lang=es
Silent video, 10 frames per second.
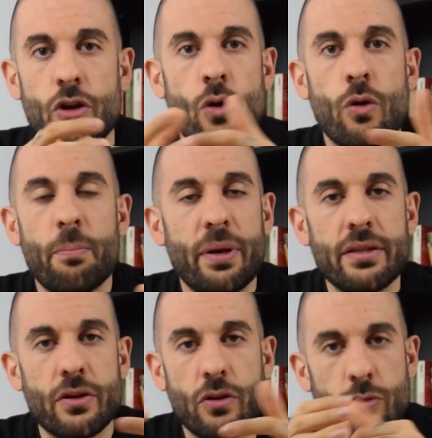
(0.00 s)
no
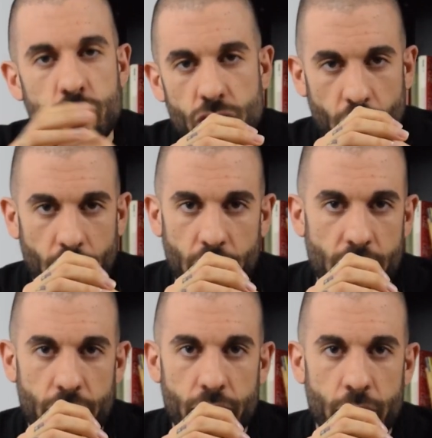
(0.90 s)
comprenden cómo es una
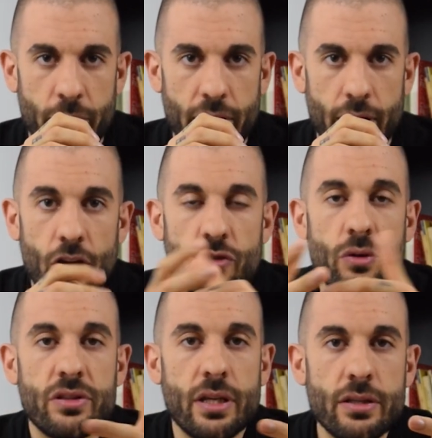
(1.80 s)
organización obrera, no
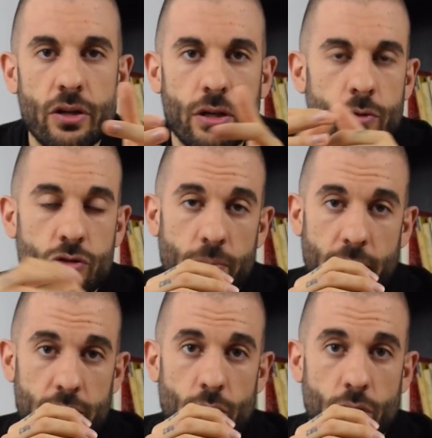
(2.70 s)
entienden cómo es un
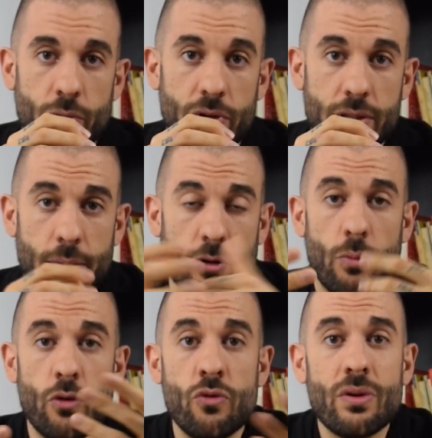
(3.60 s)
partido comunista, porque
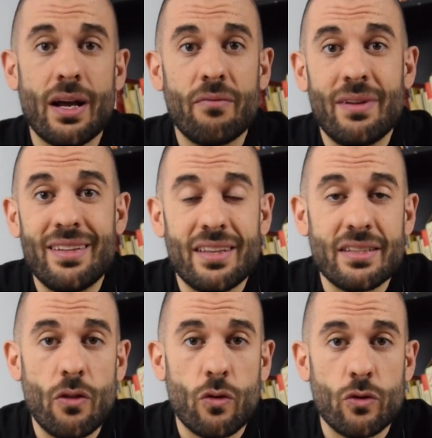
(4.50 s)
como nunca han
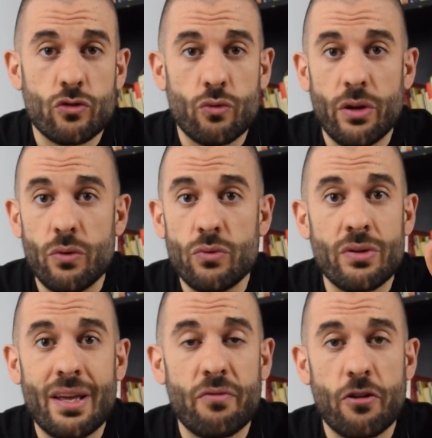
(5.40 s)
intentado construir uno
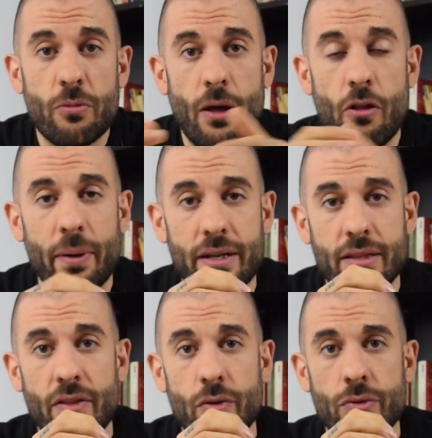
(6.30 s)
ni han formado
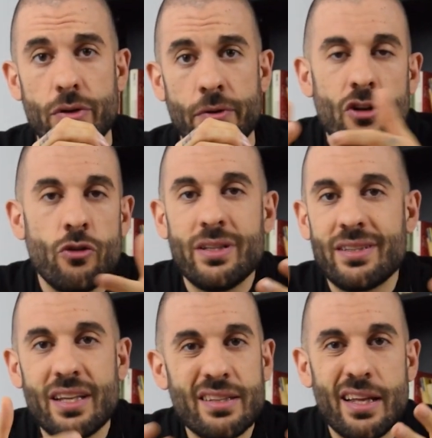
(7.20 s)
parte de uno, no
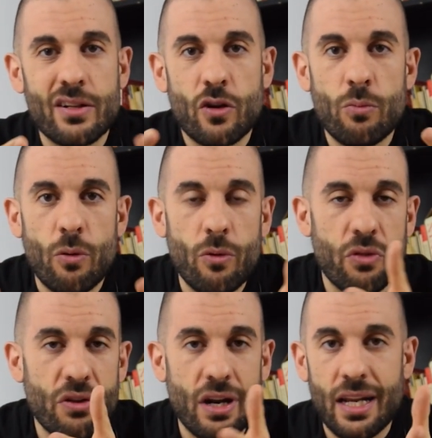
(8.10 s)
entienden cómo
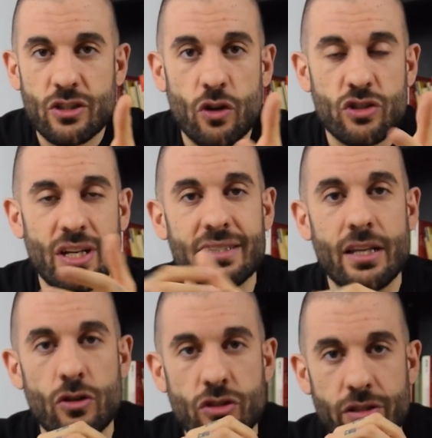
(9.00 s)
evolucionan las cosas, ni
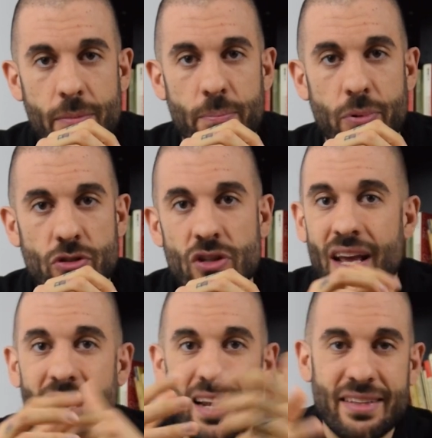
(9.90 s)
los tiempos,
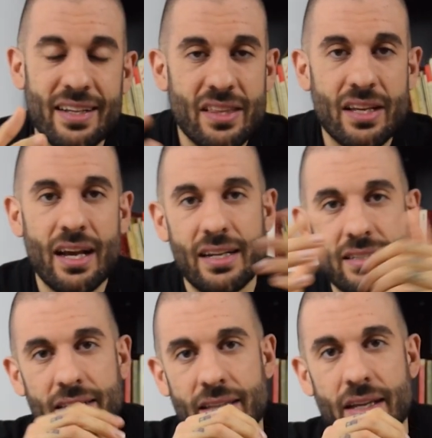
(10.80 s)
la táctica, la
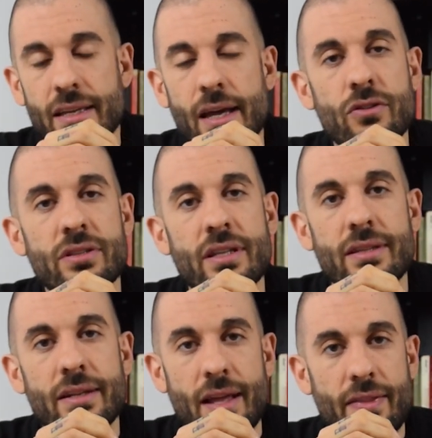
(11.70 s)
estrategia, no
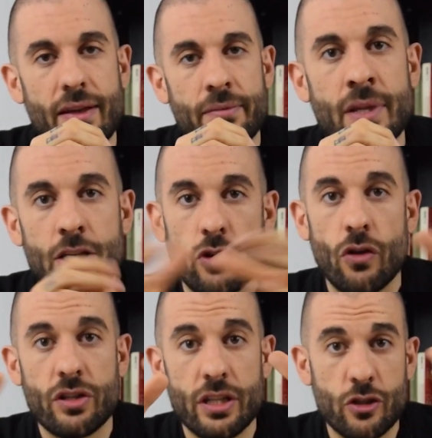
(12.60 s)
entienden nada. Y
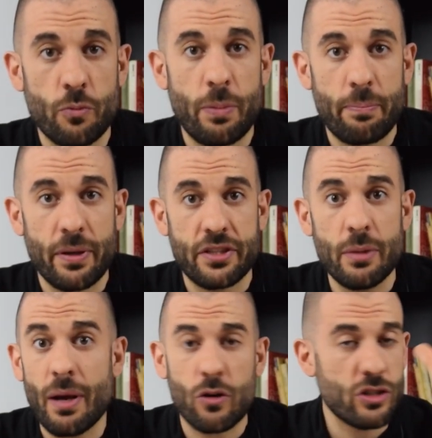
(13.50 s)
todo desde su
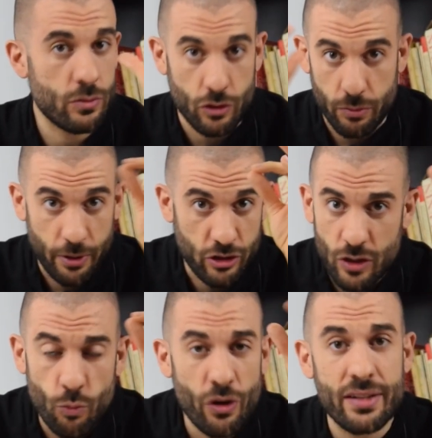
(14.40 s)
perspectiva, cosas, personas
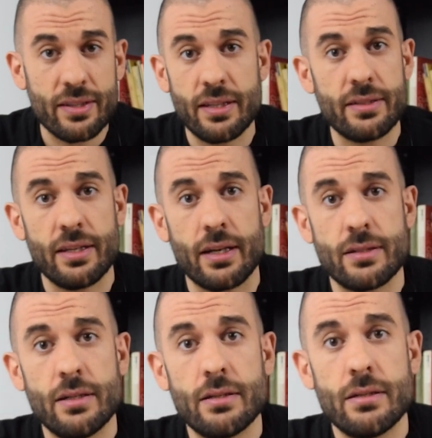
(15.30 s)
muy antitéticas,
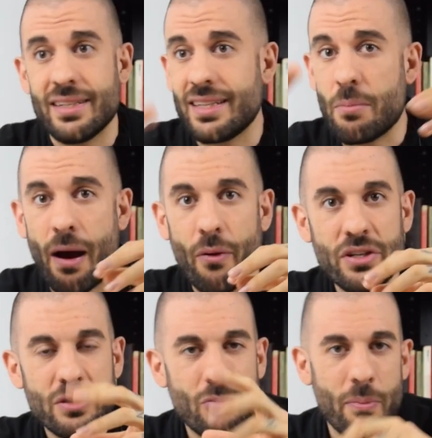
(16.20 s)
¿eh? desde el
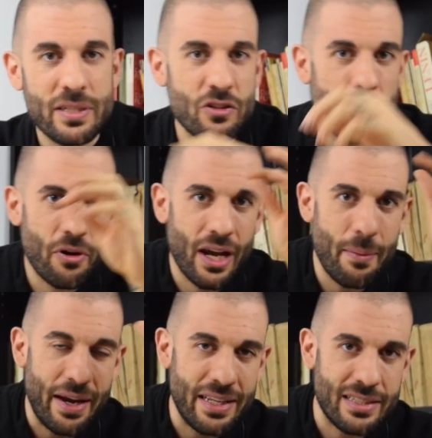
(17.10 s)
maoísmo, pasando por
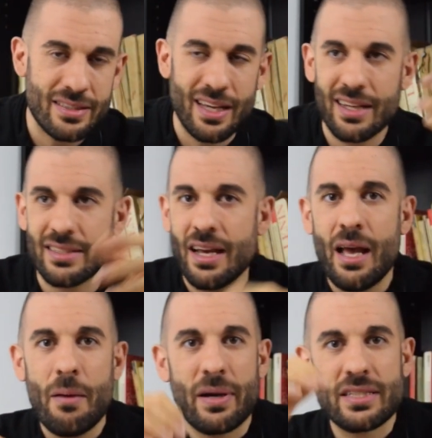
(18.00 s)
guevaristas,
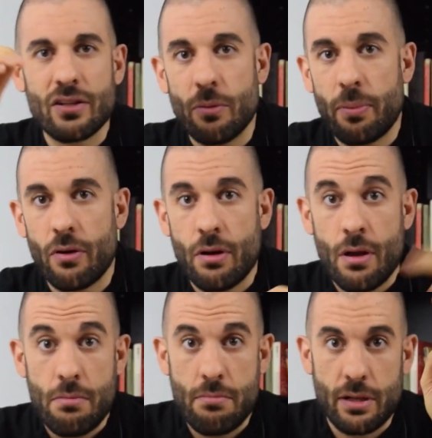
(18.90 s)
pasando
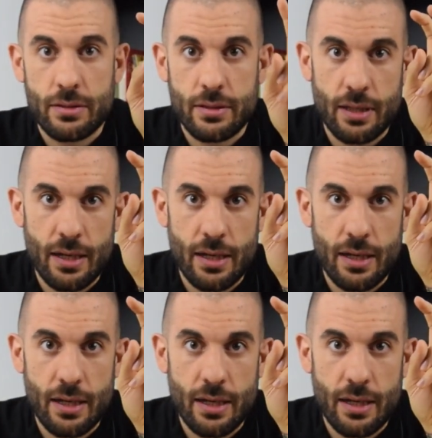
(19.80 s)
por marxista,